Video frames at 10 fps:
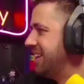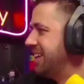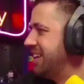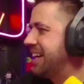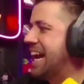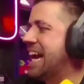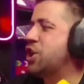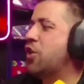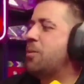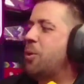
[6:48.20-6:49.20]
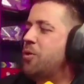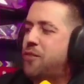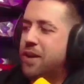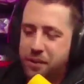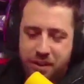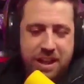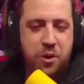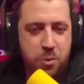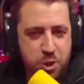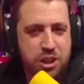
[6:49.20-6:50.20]
que todo el mundo felicita a
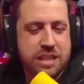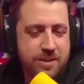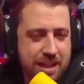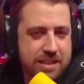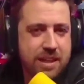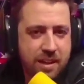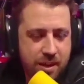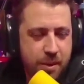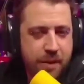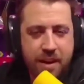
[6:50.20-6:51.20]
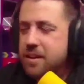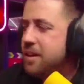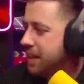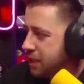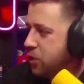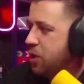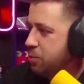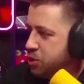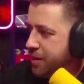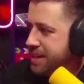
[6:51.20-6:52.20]
Rubius que se va a casar, la verdad. Que todo el
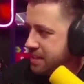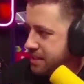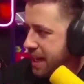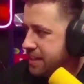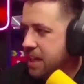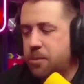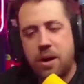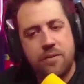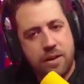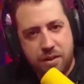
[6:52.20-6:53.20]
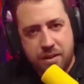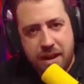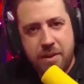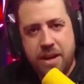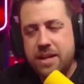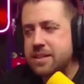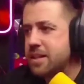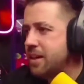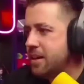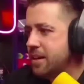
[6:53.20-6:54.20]
mundo vaya al chat, que le ponga felicidades.
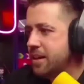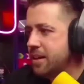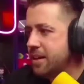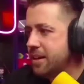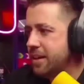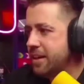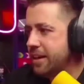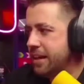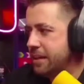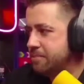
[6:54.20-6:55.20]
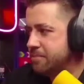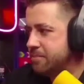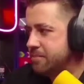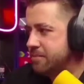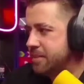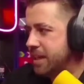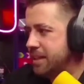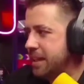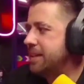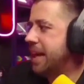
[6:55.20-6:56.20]
Eh, mm,
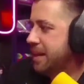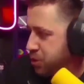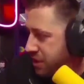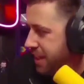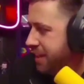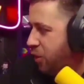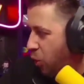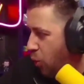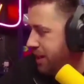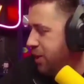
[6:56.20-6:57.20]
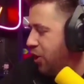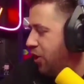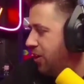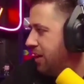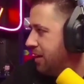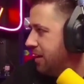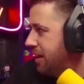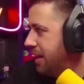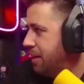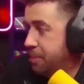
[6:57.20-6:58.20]
intentaremos estar en julio.
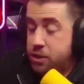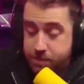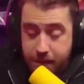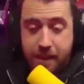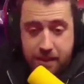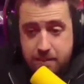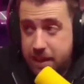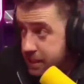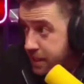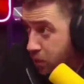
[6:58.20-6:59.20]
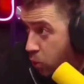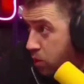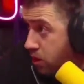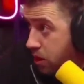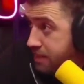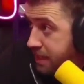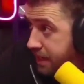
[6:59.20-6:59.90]
Eh, pero es verdad, se va a casar en julio. Lo que pasa que,